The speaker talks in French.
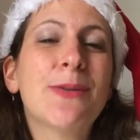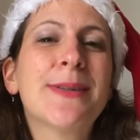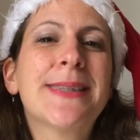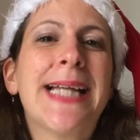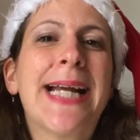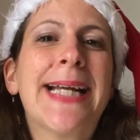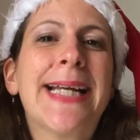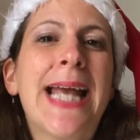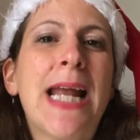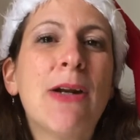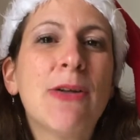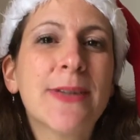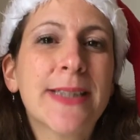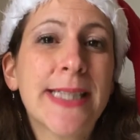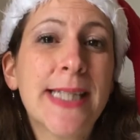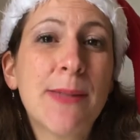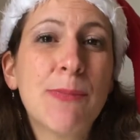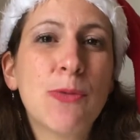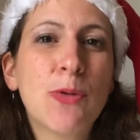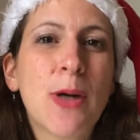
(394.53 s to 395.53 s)
Donc c'est un
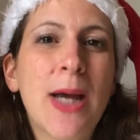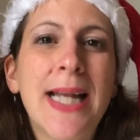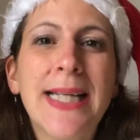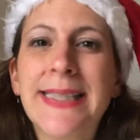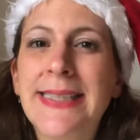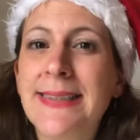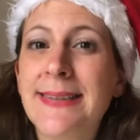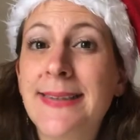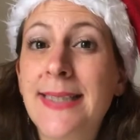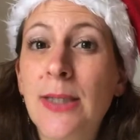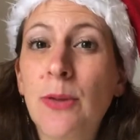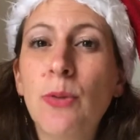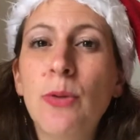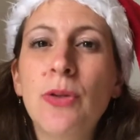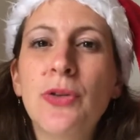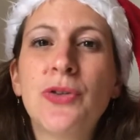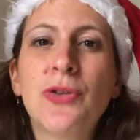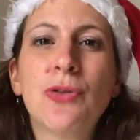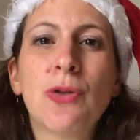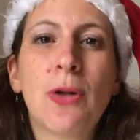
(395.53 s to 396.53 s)
calendrier mural qui se
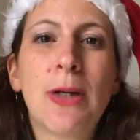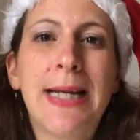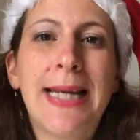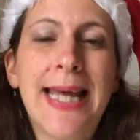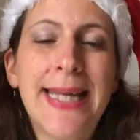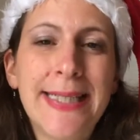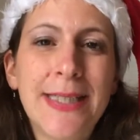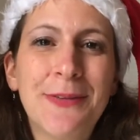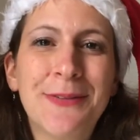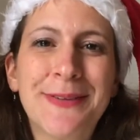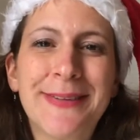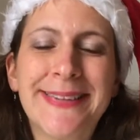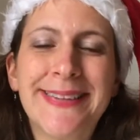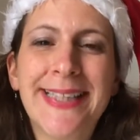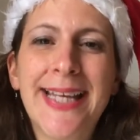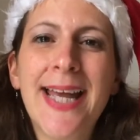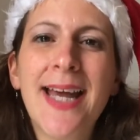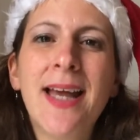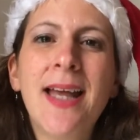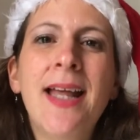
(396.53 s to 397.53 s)
déroule sur l'année
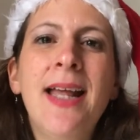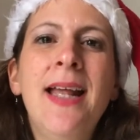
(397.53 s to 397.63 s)
entière